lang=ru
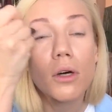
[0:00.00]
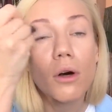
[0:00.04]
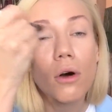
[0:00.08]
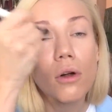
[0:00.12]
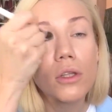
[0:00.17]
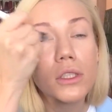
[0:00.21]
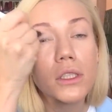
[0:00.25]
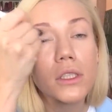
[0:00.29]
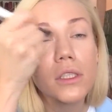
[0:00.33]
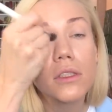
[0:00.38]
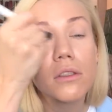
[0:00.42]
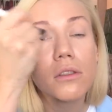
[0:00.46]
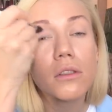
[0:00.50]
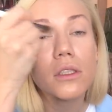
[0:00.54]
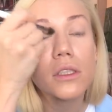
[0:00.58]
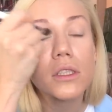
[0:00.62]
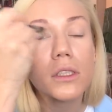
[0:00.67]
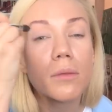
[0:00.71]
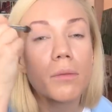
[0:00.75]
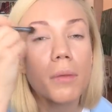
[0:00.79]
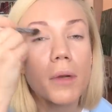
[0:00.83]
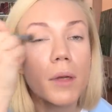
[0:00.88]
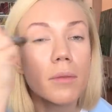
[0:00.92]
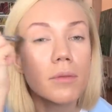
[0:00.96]
Он
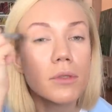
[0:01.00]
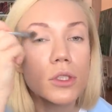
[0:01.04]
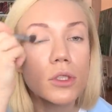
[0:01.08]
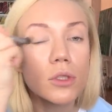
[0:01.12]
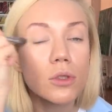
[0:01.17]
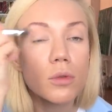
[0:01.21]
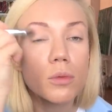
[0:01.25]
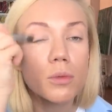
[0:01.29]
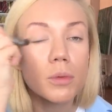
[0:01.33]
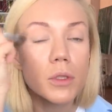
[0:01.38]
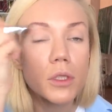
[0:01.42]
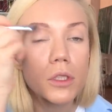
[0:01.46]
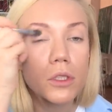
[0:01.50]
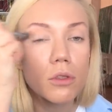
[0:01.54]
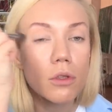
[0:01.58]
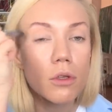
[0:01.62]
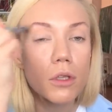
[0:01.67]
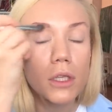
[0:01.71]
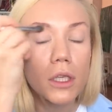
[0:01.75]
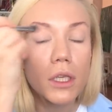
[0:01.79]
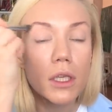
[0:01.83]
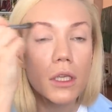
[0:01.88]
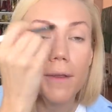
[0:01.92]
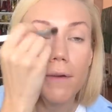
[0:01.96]
становится прям супер
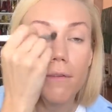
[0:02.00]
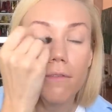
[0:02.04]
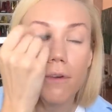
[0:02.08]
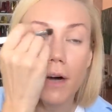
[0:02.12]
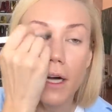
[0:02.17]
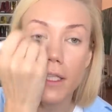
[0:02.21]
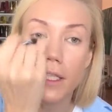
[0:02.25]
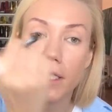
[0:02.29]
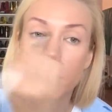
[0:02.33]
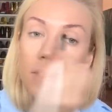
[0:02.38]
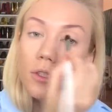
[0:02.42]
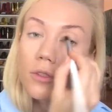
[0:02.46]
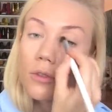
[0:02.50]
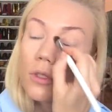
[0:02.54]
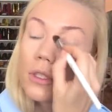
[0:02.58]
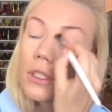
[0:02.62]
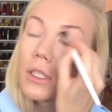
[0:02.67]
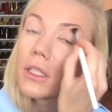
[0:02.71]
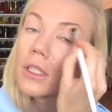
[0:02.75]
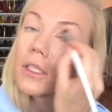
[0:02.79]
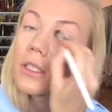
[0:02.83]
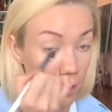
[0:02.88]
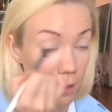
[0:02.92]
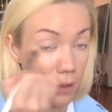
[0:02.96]
стойкий. Вада стойкий.